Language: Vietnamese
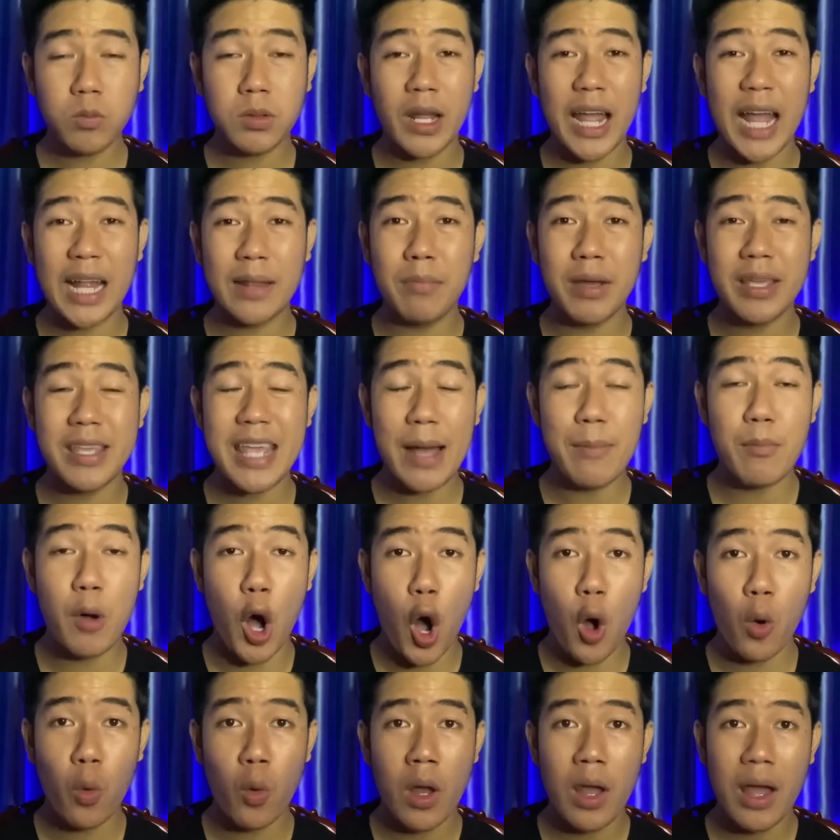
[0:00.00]
này anh mới giả
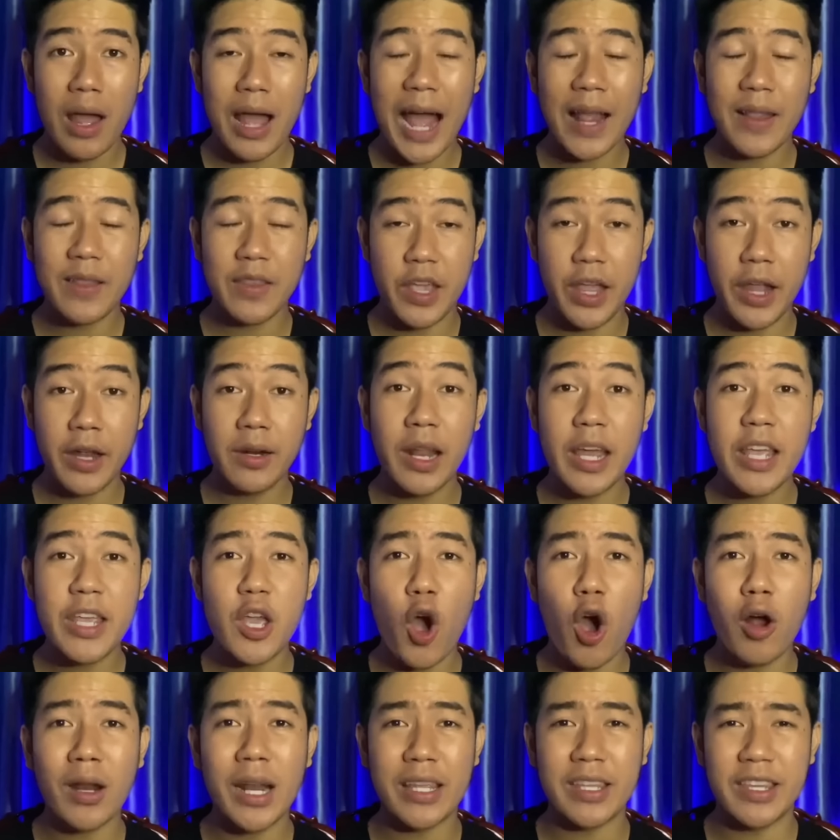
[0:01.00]
bộ anh diện lý
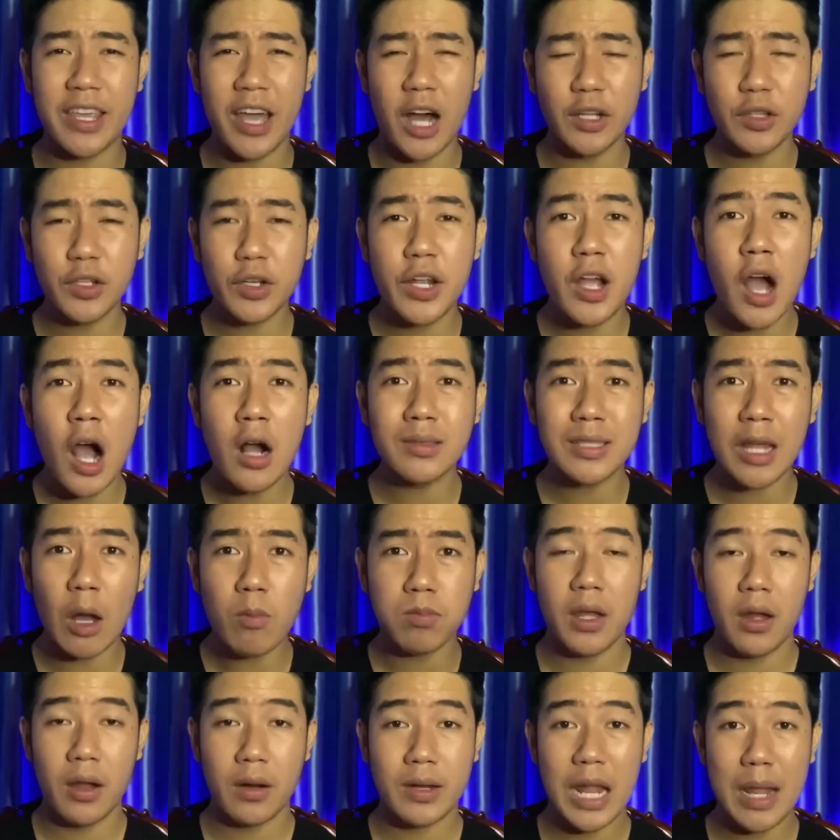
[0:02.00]
do là chở nó đi hớt tóc
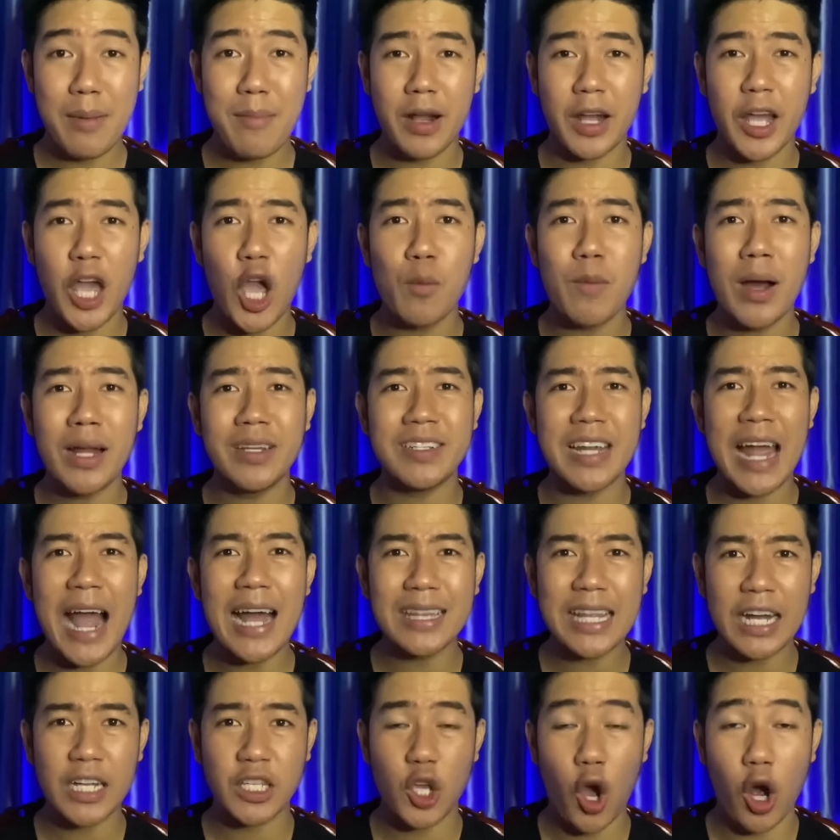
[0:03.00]
để mà kêu bả trả
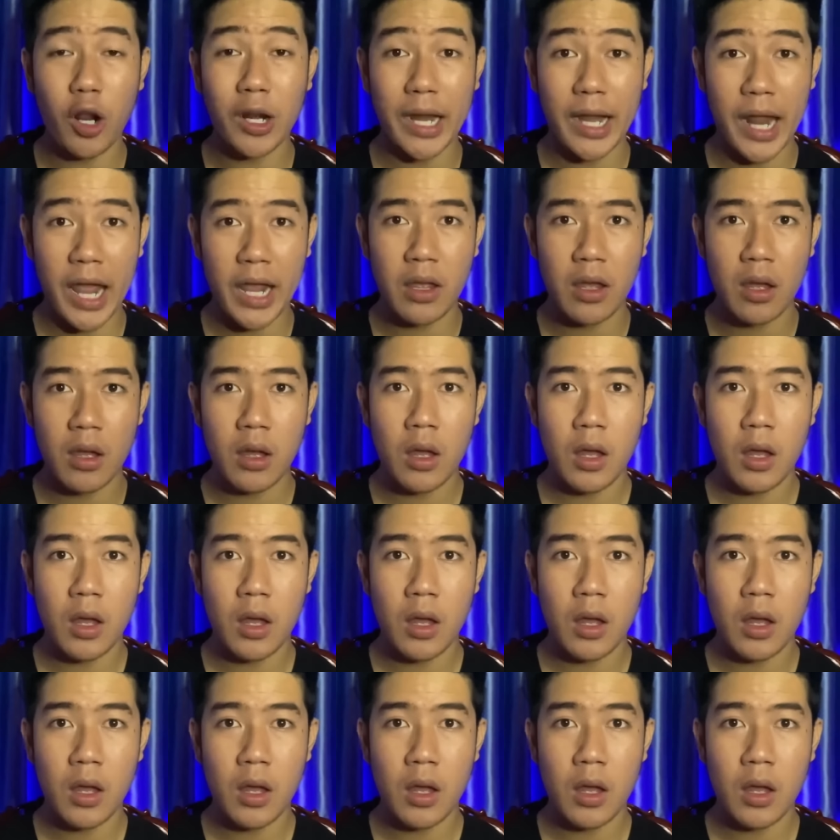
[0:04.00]
thằng nhỏ lại đây